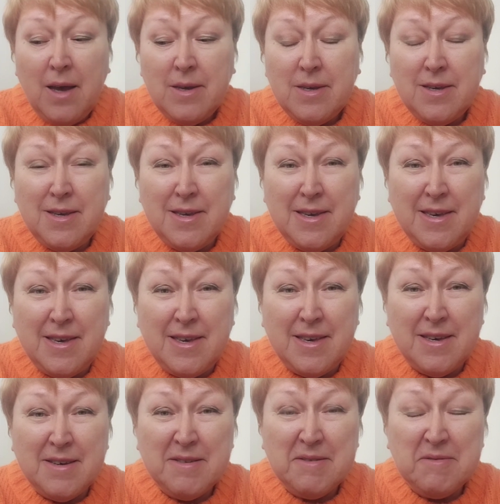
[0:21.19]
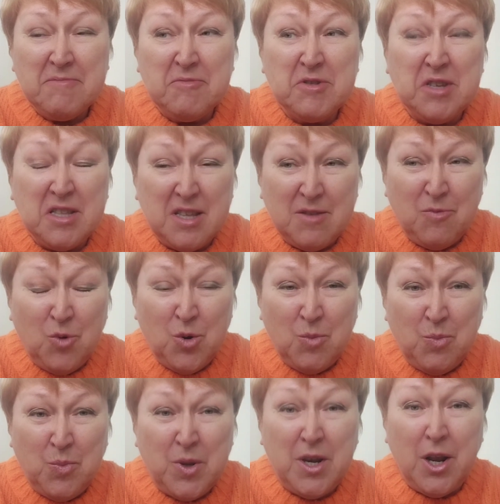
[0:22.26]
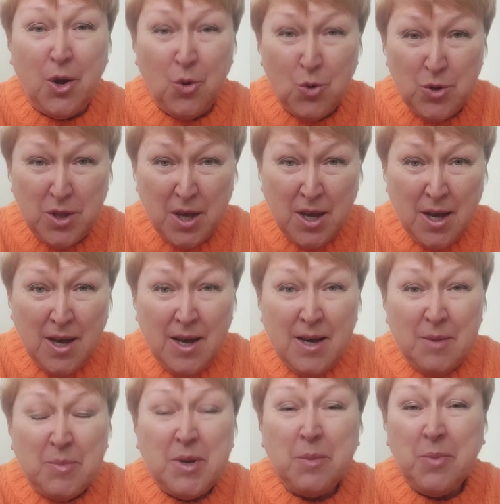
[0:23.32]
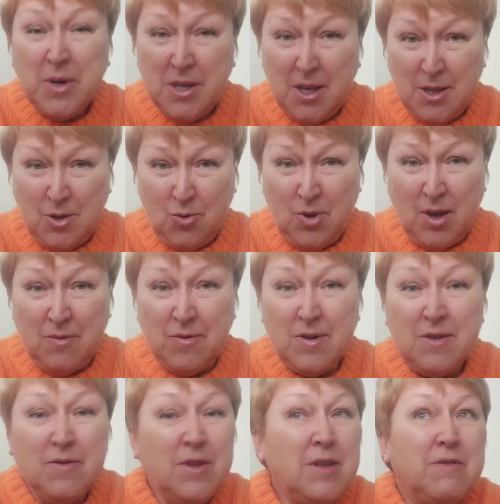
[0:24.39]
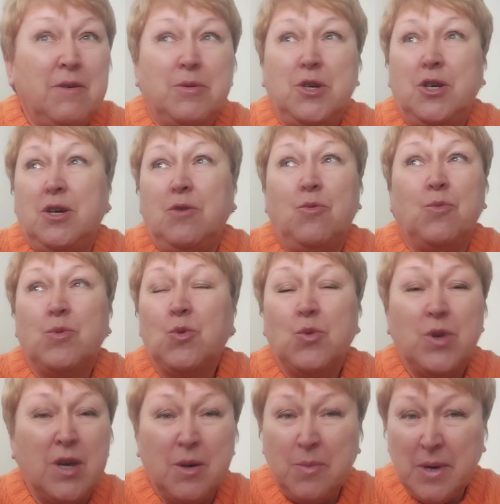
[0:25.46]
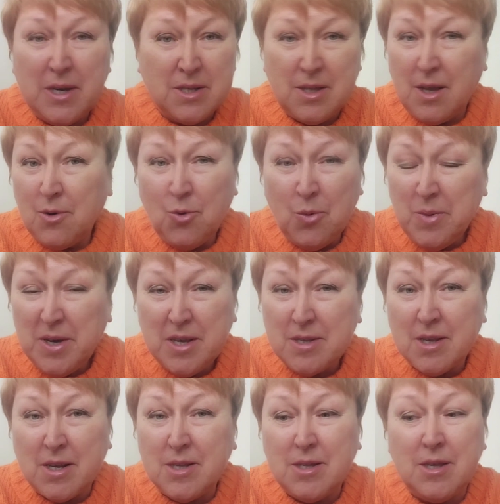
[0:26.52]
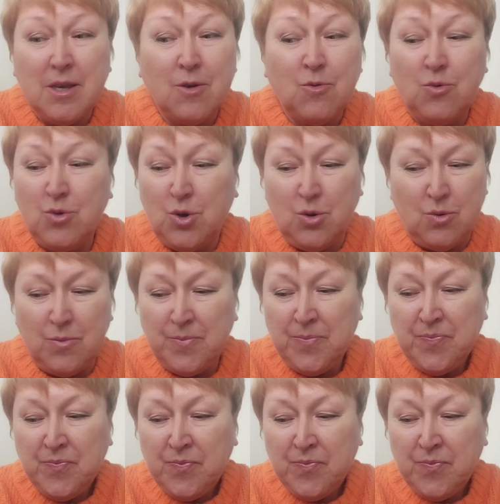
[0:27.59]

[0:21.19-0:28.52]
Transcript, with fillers: И вот этот мой прилет, прибытие сюда вызвало вообще у многих моих знакомых из России кучу